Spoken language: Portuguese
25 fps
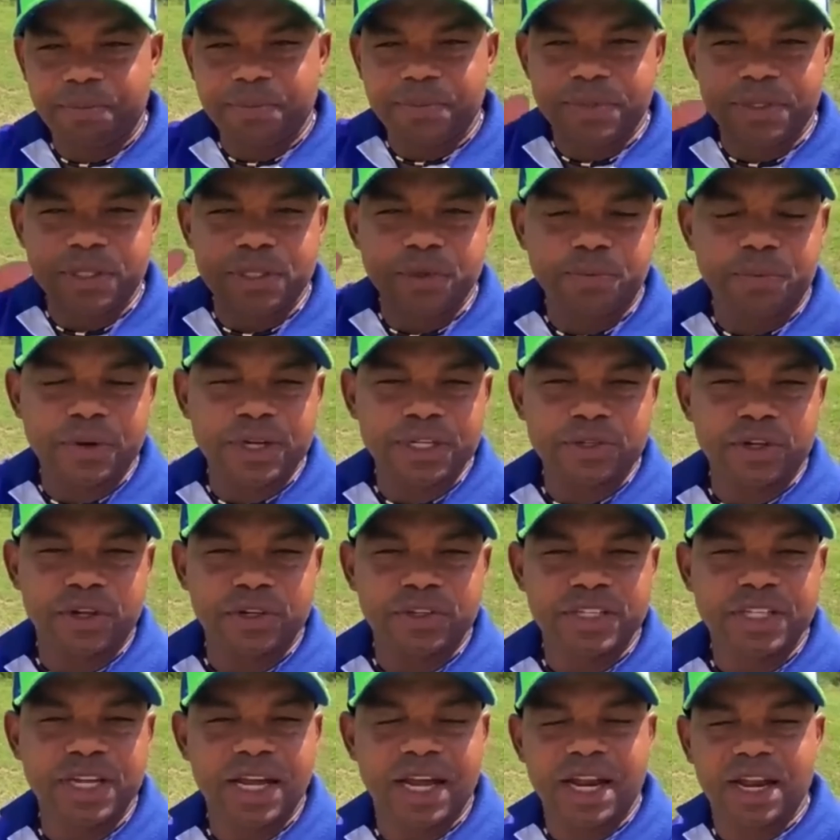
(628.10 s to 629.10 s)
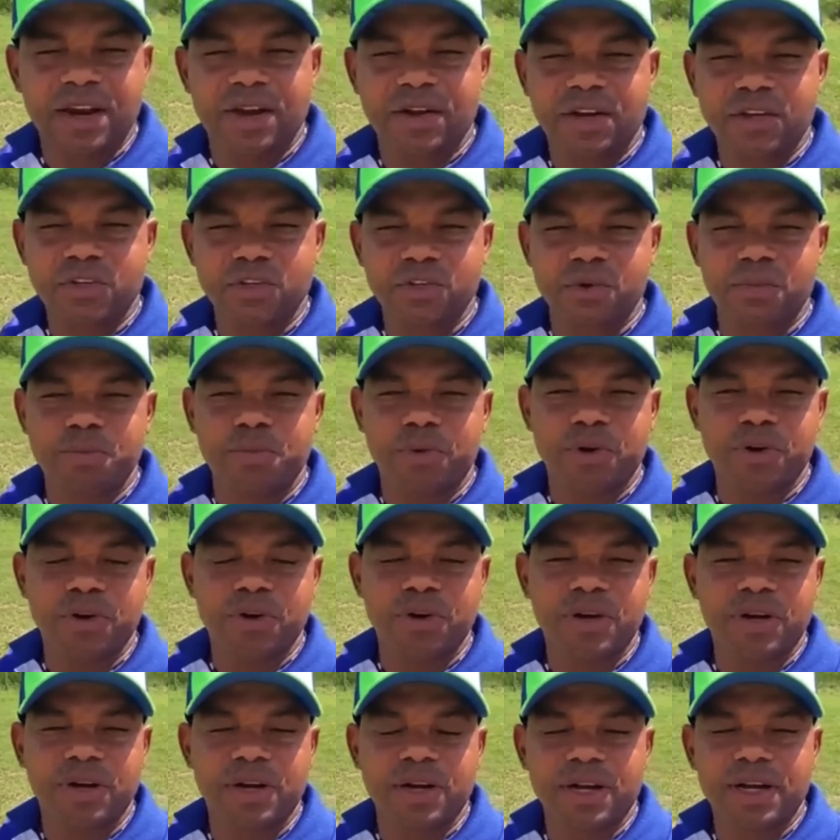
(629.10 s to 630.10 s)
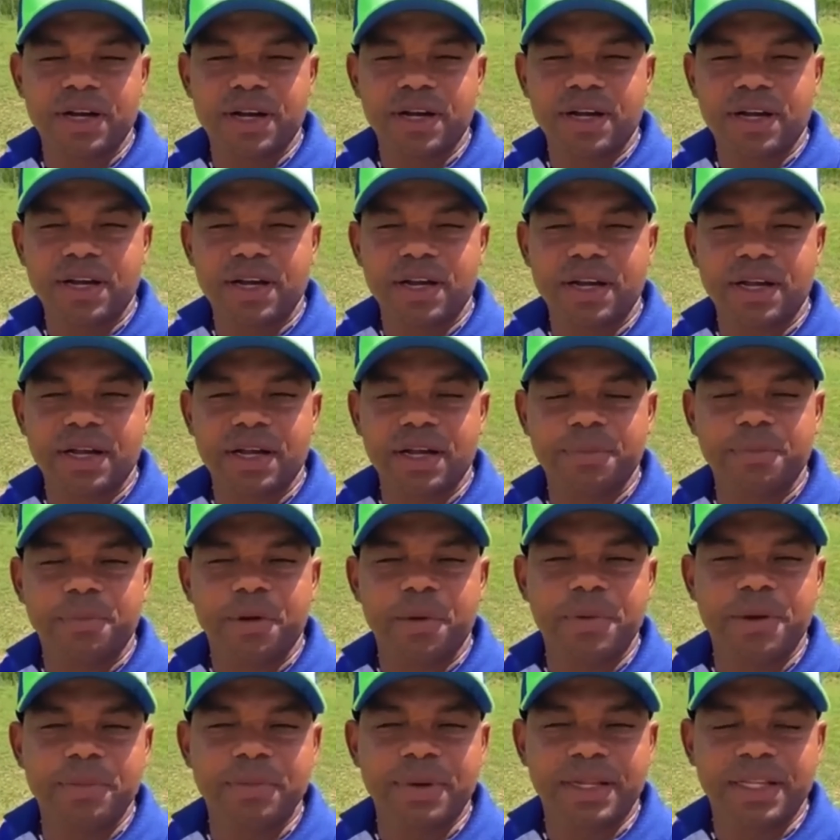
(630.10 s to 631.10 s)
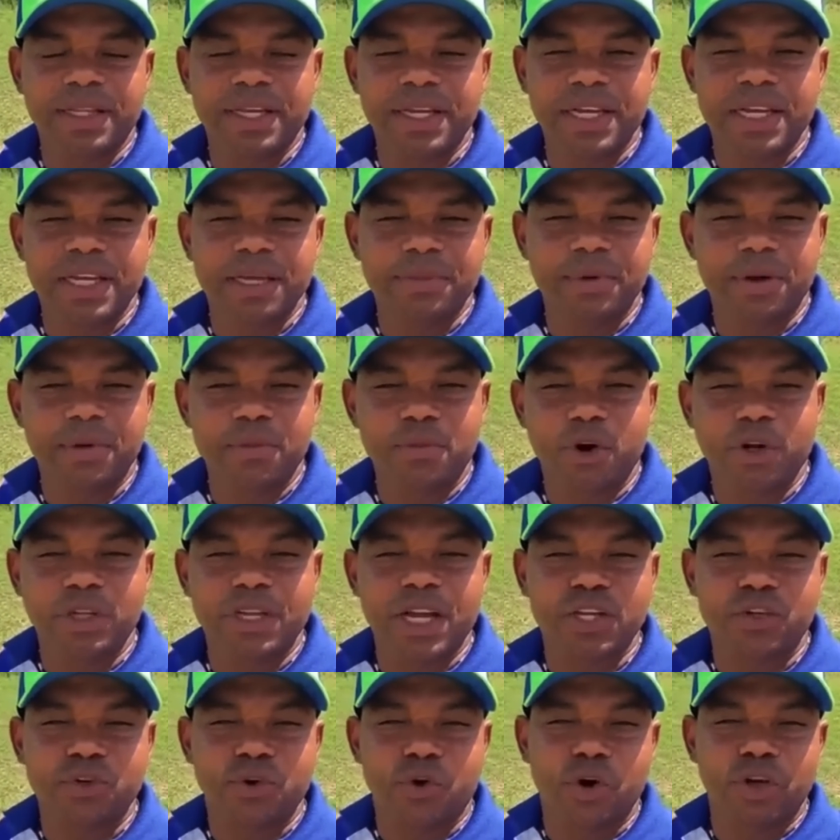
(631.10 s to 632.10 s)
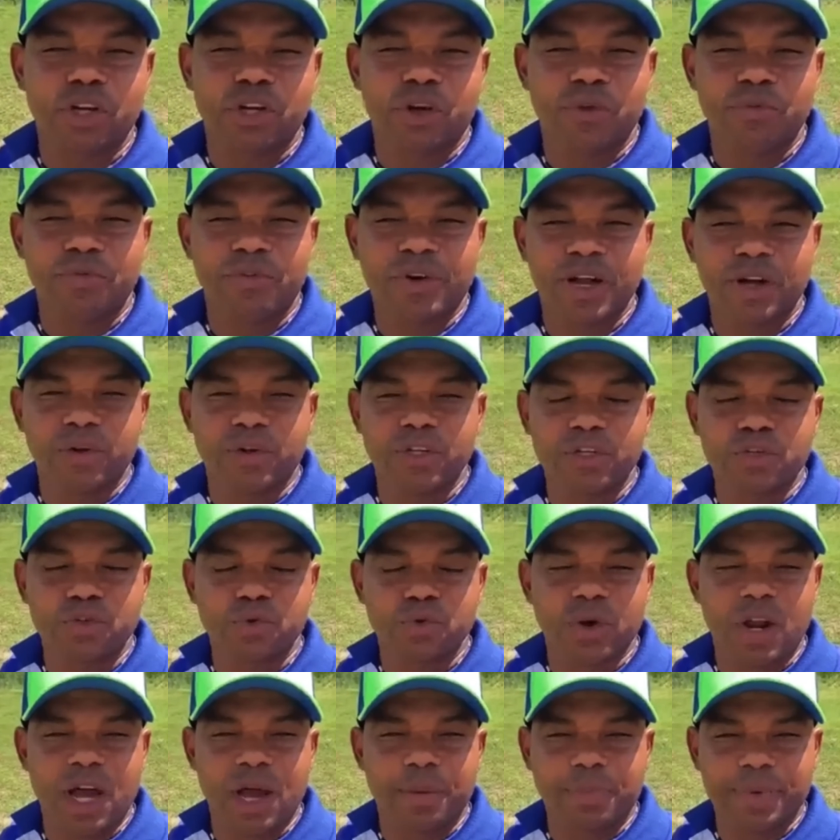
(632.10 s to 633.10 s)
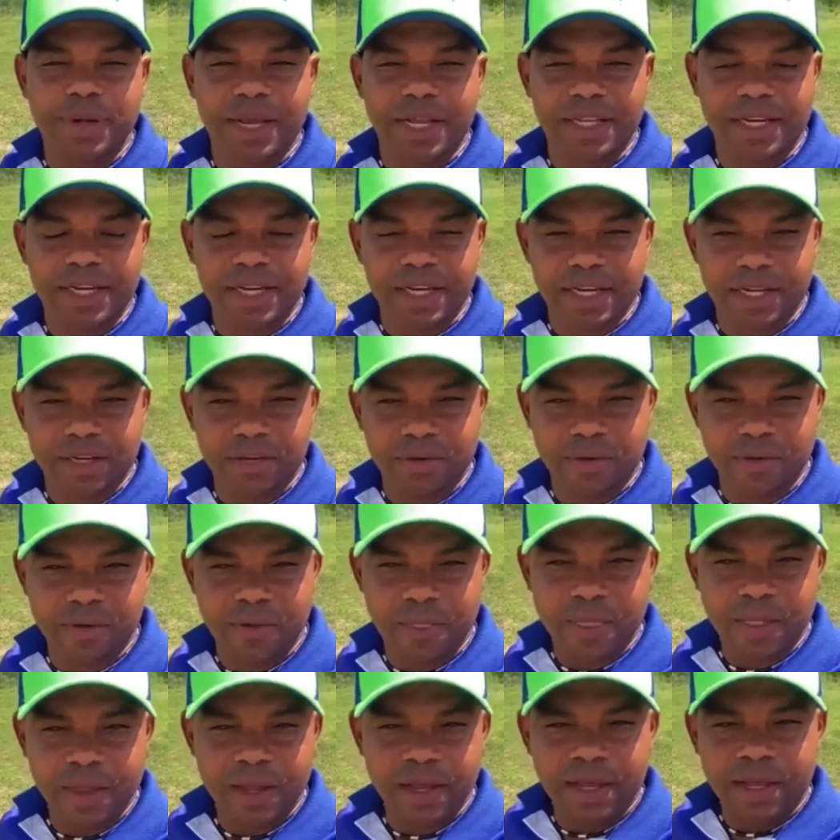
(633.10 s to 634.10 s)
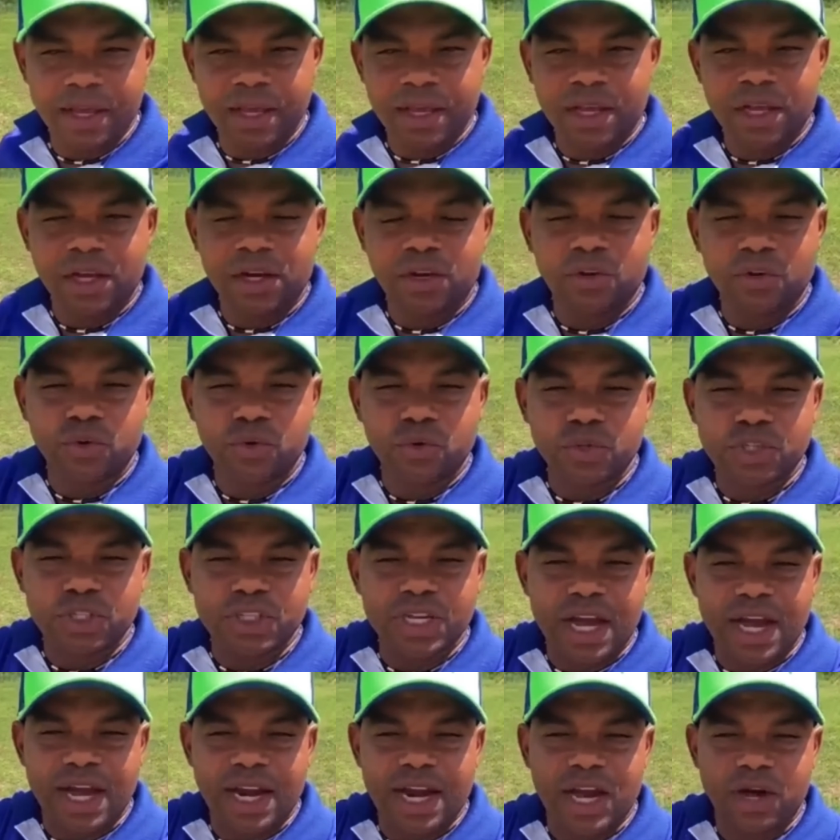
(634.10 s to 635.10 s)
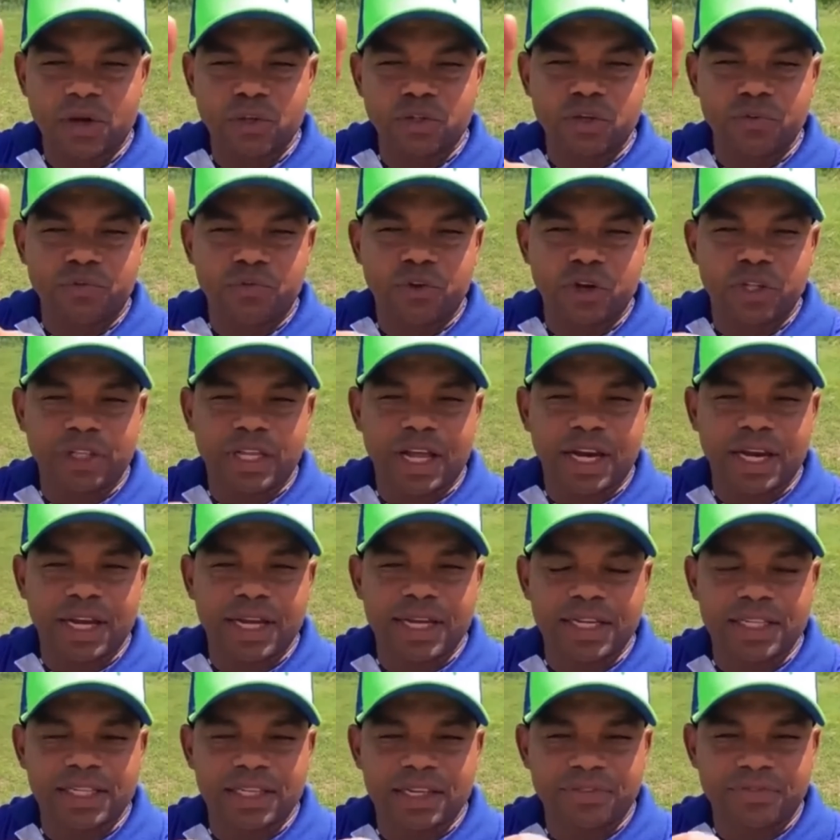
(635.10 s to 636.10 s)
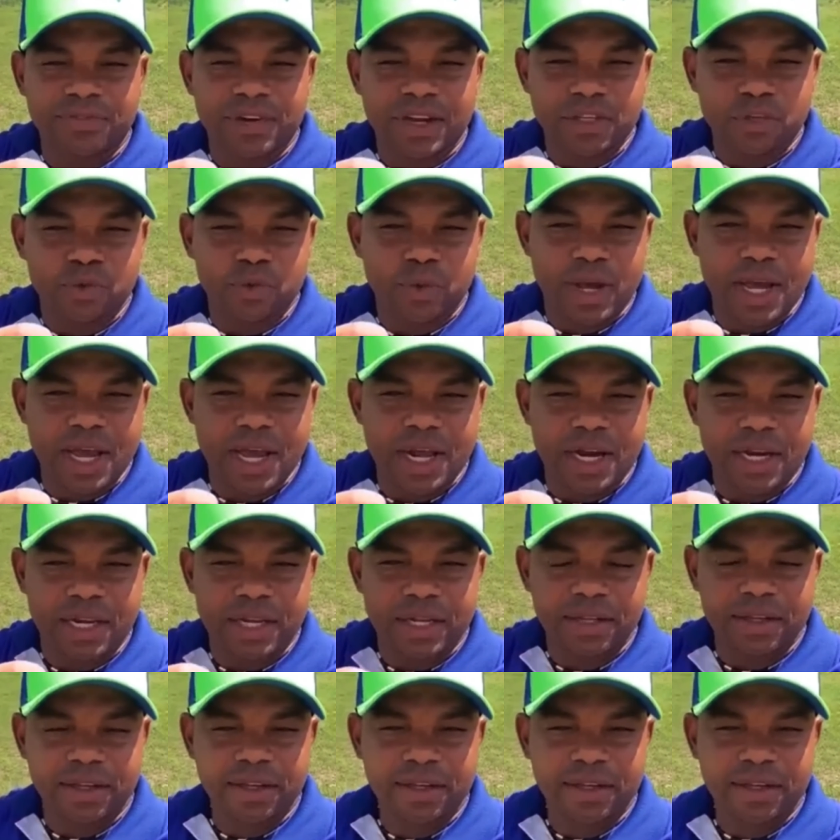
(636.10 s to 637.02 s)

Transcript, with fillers: Se o pessoal do Ceará não achou bom, é problema dele, irmão. Morre das costas, como fala isso, Chulapa e Adriano. No Ceará eu sou Fortaleza, faz o L